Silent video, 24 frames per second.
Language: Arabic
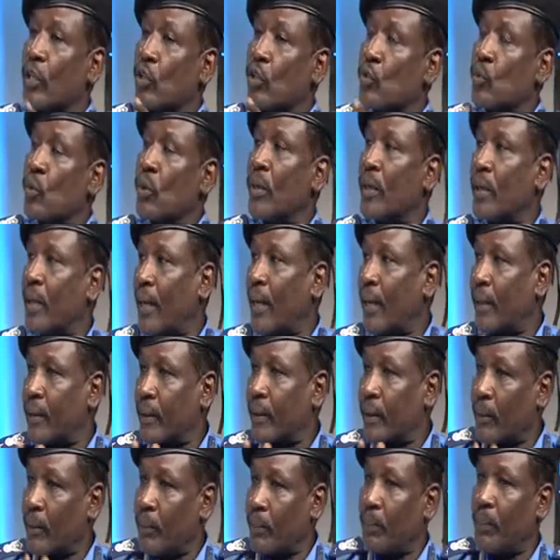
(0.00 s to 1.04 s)
الخاص
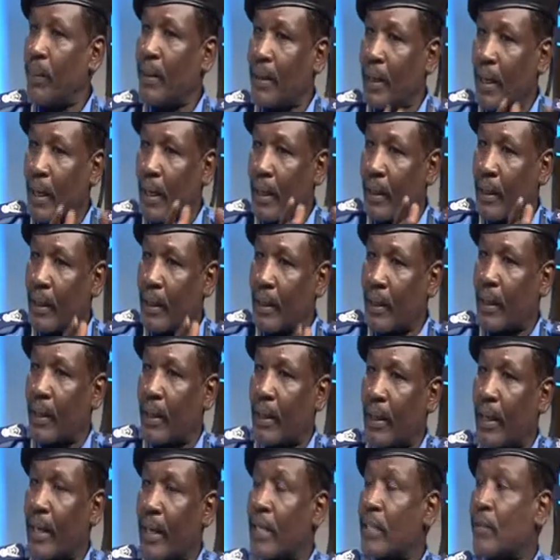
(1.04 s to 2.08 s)

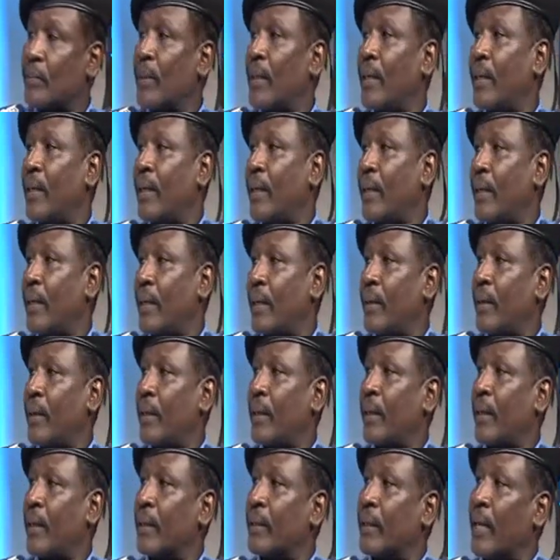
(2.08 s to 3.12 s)
بالجنائي
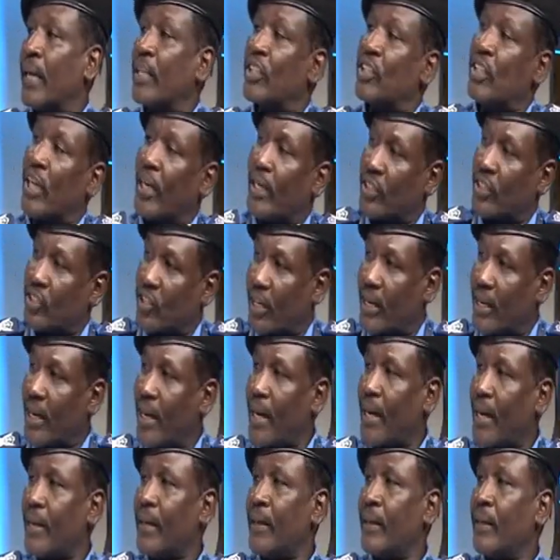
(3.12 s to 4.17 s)
مسرح الجريمه
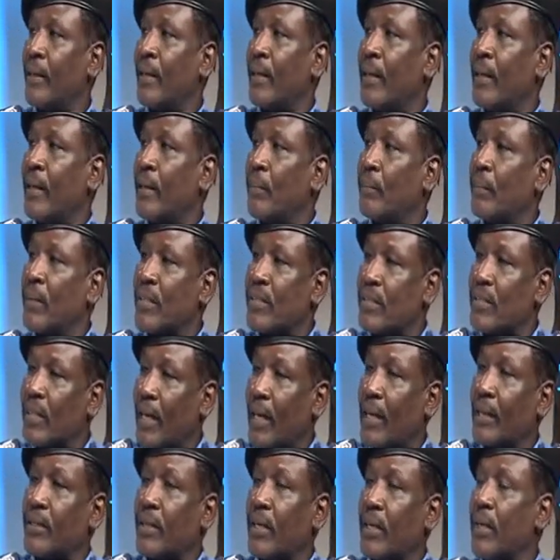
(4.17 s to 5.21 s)
دي كلها اشياء
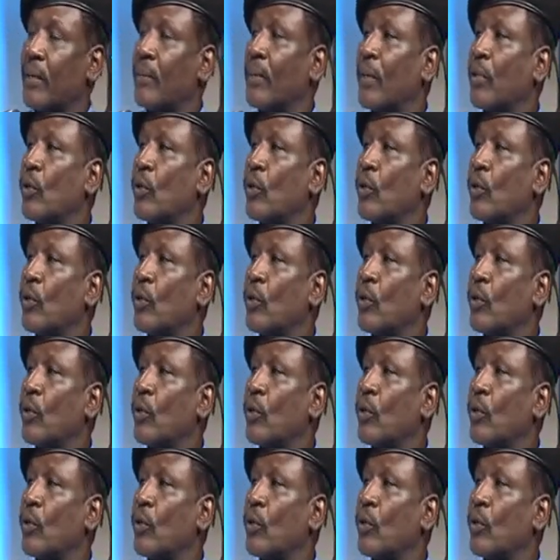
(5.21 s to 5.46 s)
اللي هو